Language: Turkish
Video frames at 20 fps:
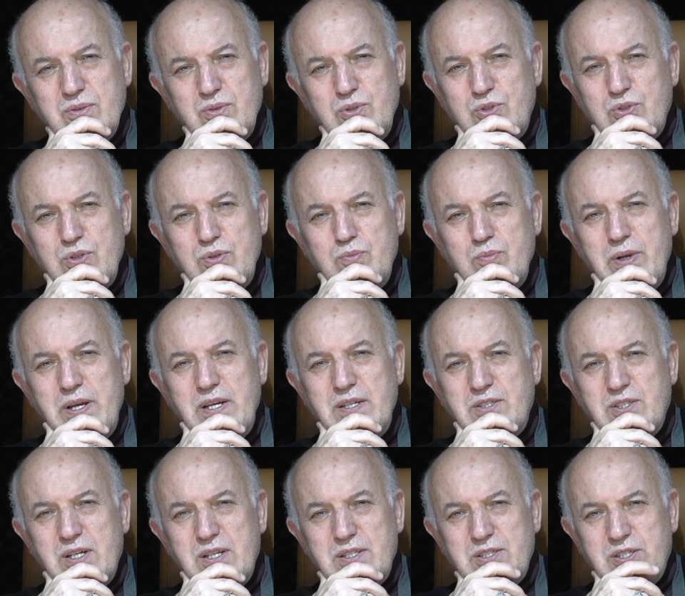
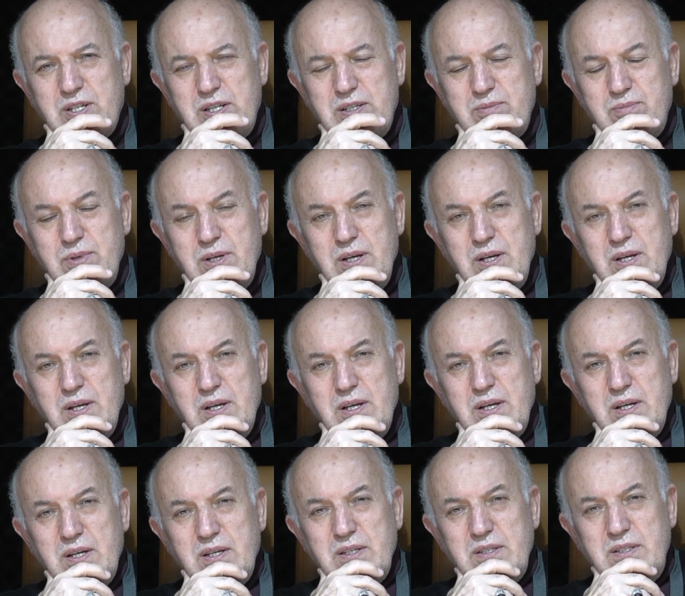düşünmeye çalışalım.
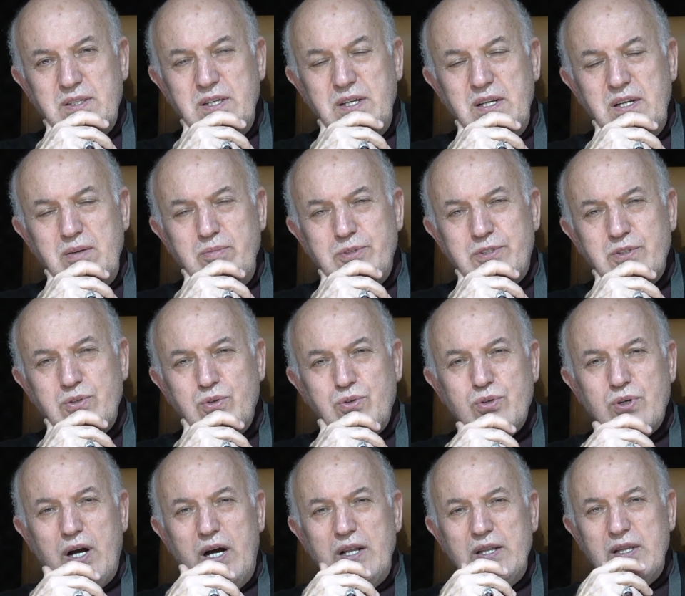Dinimizi
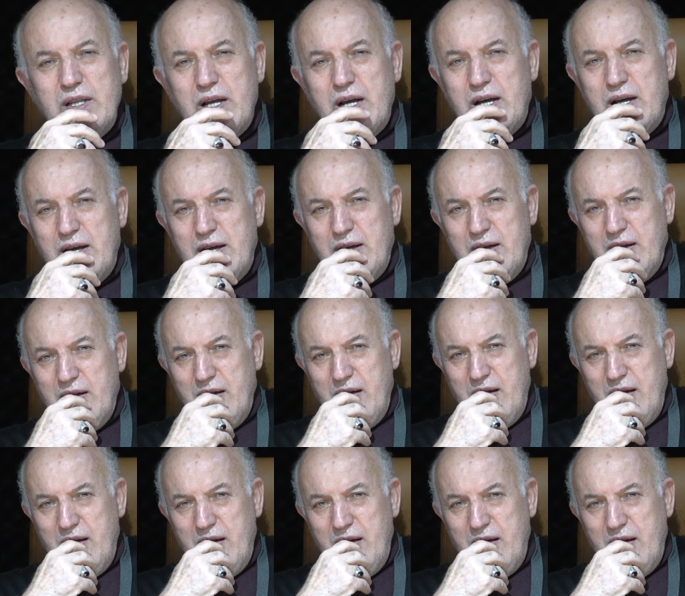Kur'an'la